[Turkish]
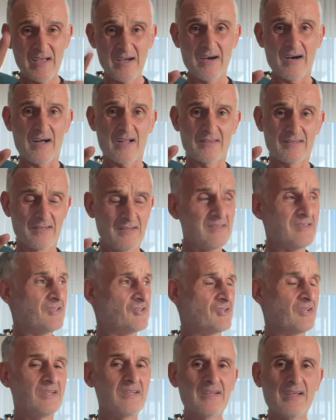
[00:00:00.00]
aldığınız
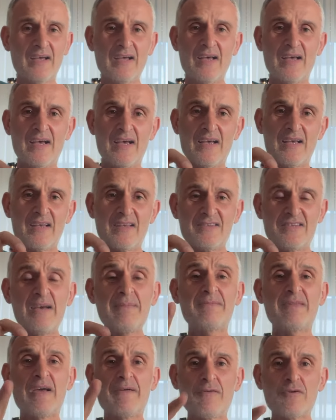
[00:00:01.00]
için
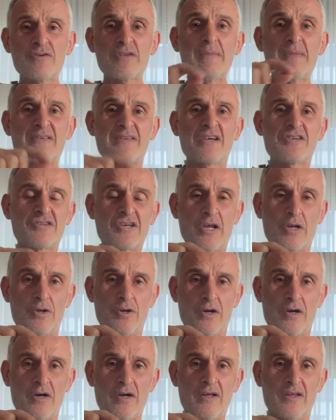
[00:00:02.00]
cep telefonunuza mesaj
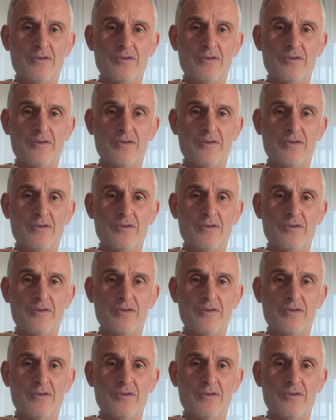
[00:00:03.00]
geliyor.